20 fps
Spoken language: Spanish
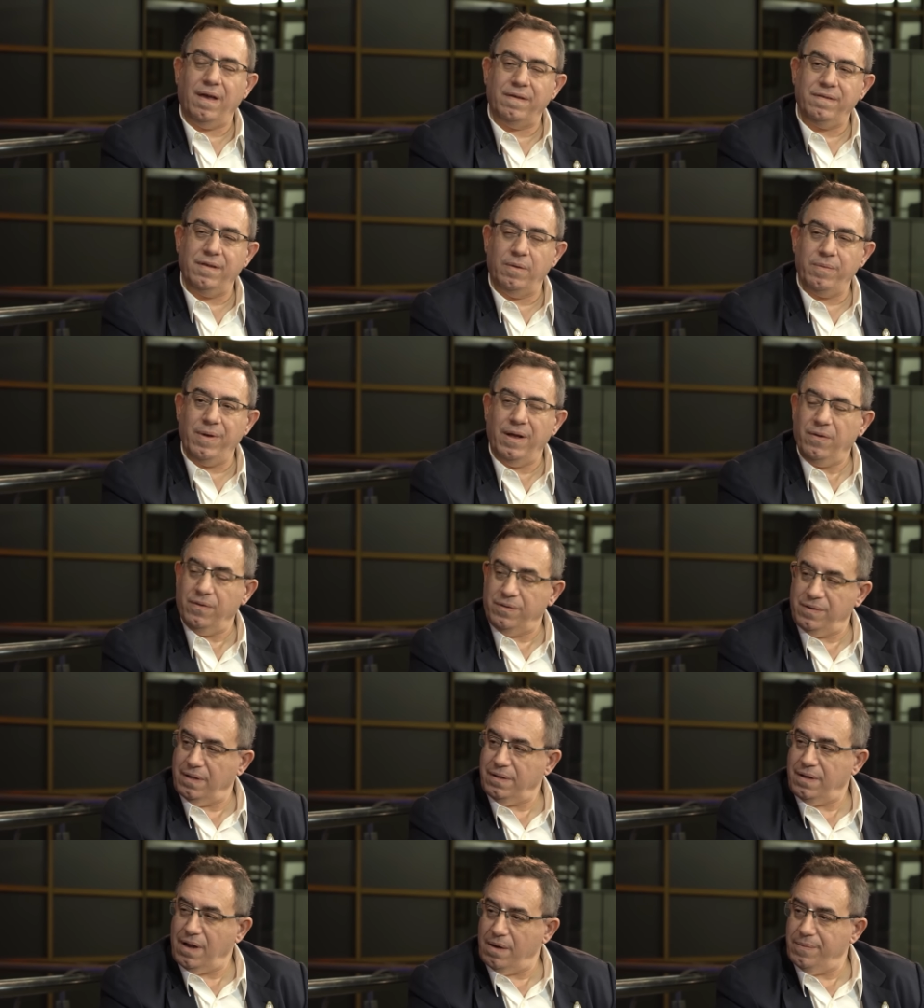¿qué hace? ¿El Banco
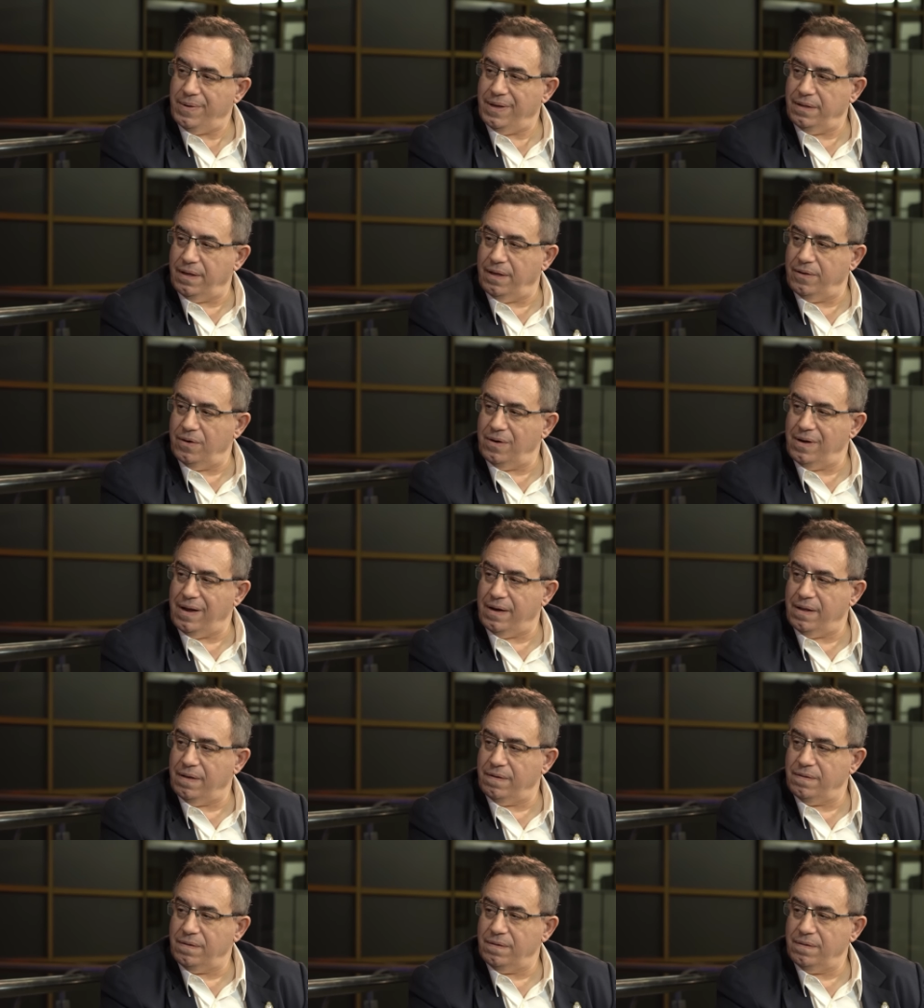Central vende
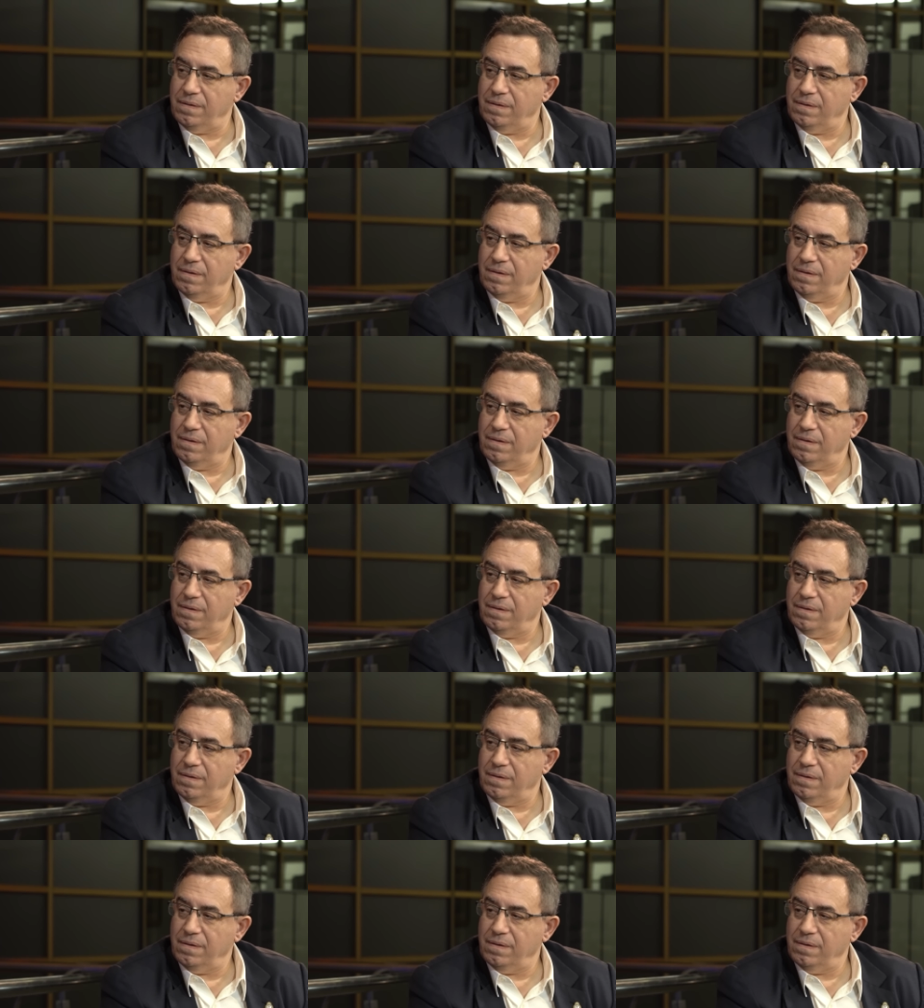dólares?